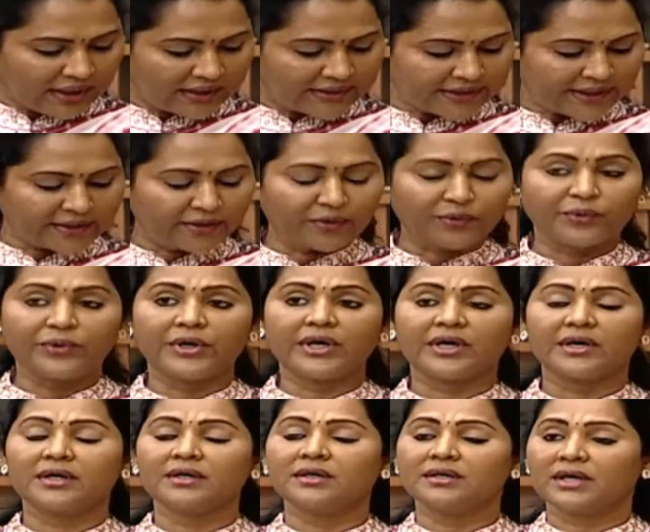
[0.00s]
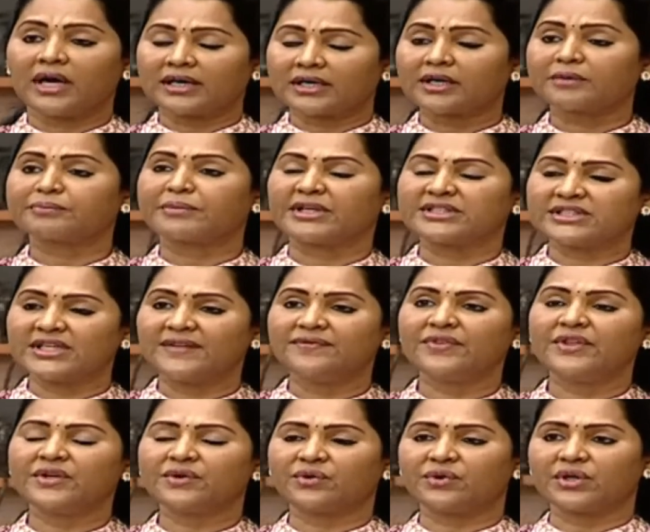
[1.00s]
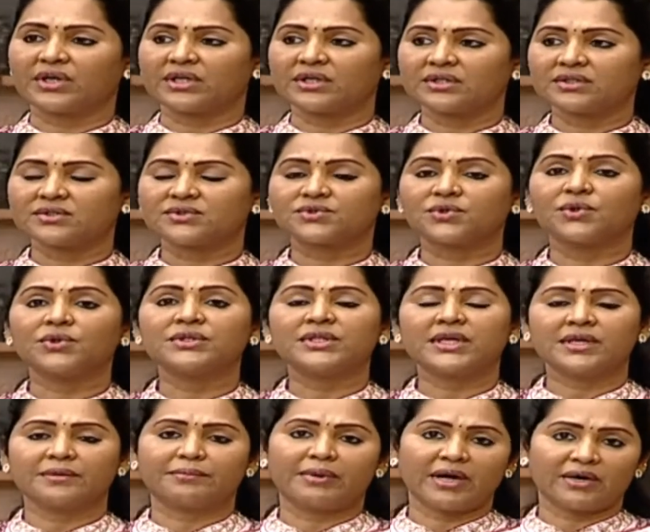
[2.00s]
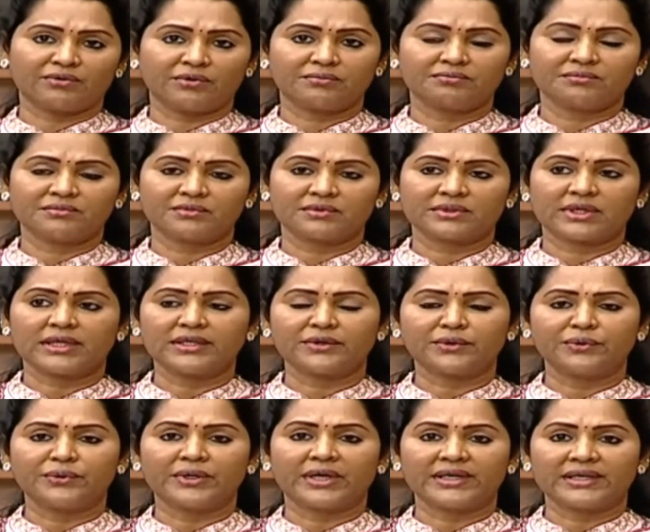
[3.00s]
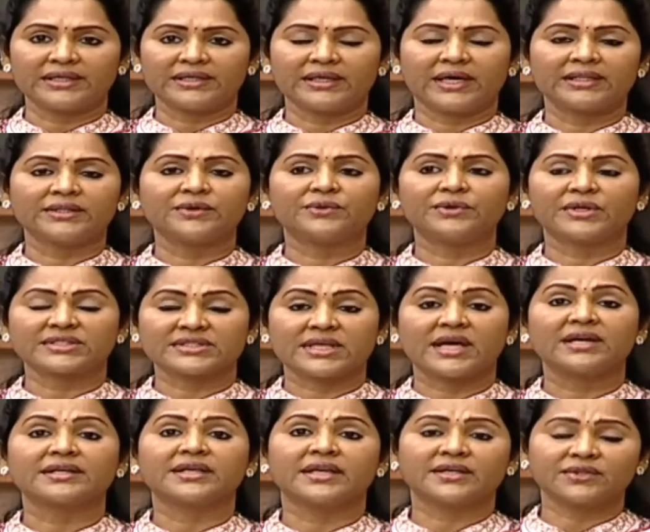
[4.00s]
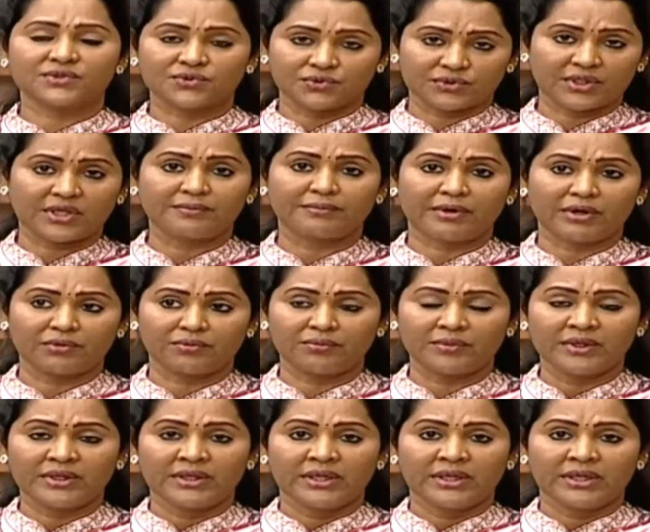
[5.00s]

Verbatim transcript: అంతేకాకుండా అక్కడ ప్రజలందరూ కూడా సోదర భావం కలిగి ఉండాలి అది కూడా సాంఘిక సోదర భావం